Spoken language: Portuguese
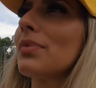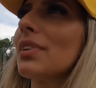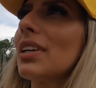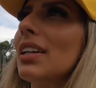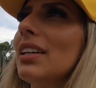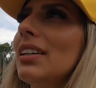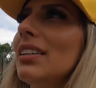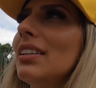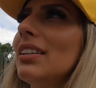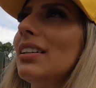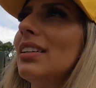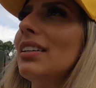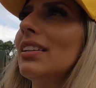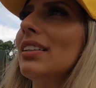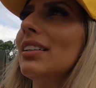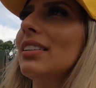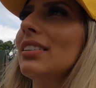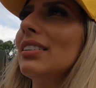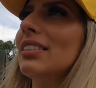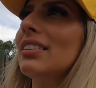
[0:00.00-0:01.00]

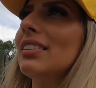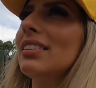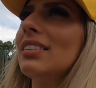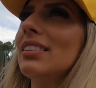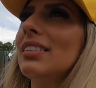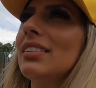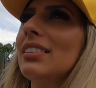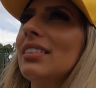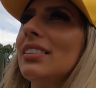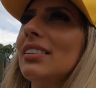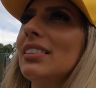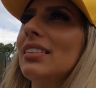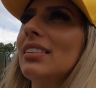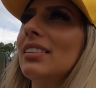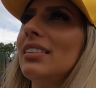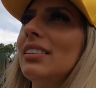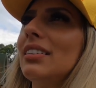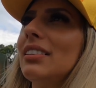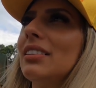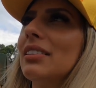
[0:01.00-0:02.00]
Uh,
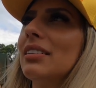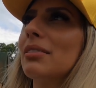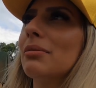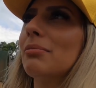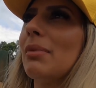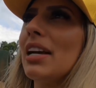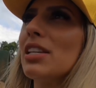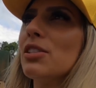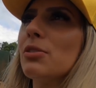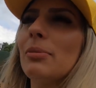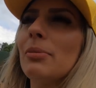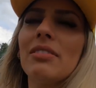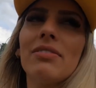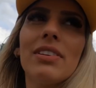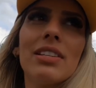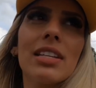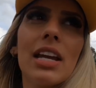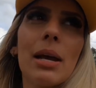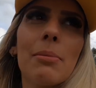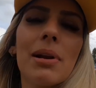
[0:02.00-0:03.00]
mais uma
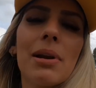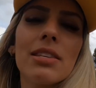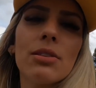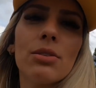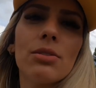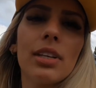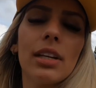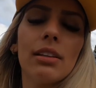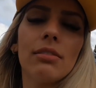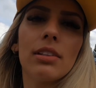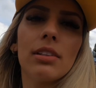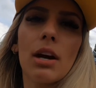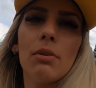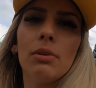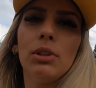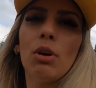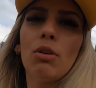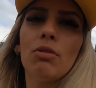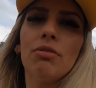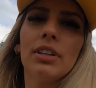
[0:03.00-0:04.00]
vez aí a Brasil Central
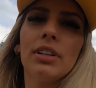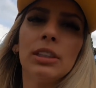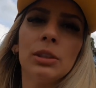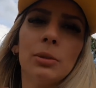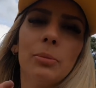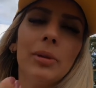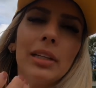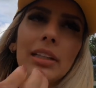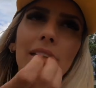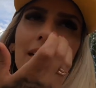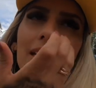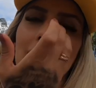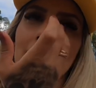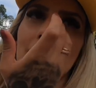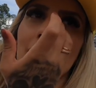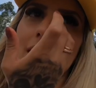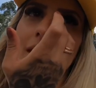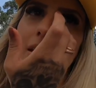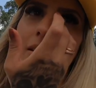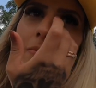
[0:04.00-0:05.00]
inovando para
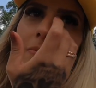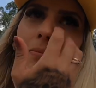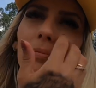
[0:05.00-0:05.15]
trazer